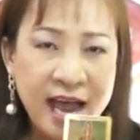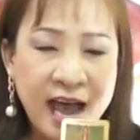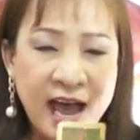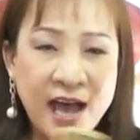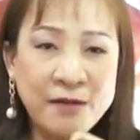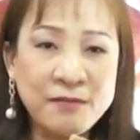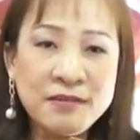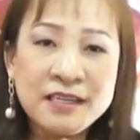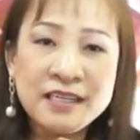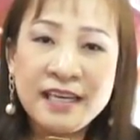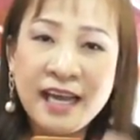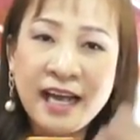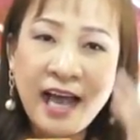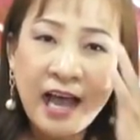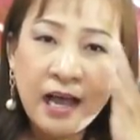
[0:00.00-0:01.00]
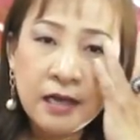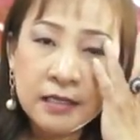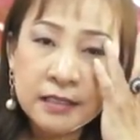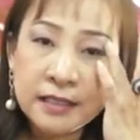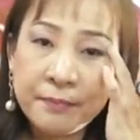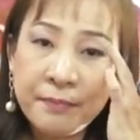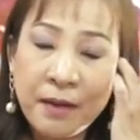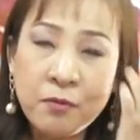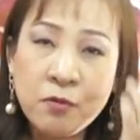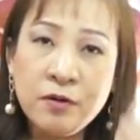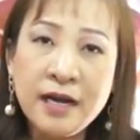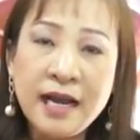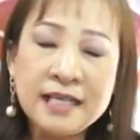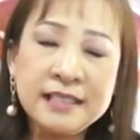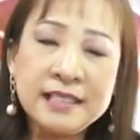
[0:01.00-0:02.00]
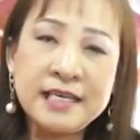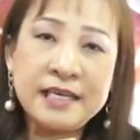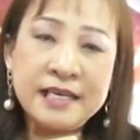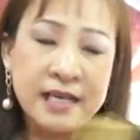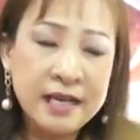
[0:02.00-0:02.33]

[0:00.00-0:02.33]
เท้านะคะสำหรับคนราศี